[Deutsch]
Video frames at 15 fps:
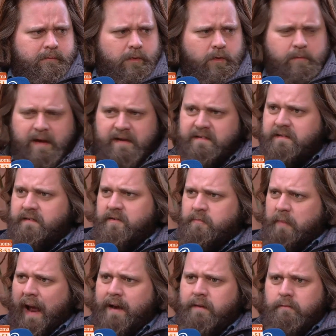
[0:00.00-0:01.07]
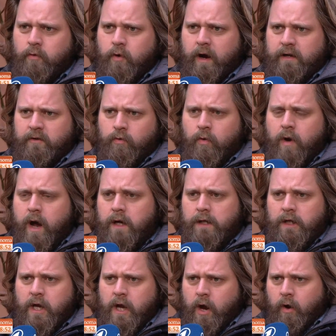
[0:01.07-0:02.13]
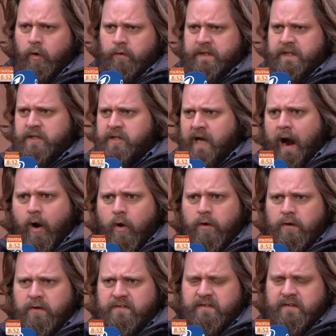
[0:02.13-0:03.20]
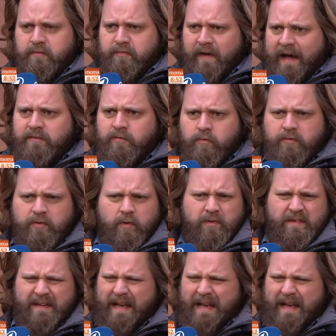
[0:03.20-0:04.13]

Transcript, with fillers: Und man sieht das Brandenburger Tor und die schauen und sind fassungslos.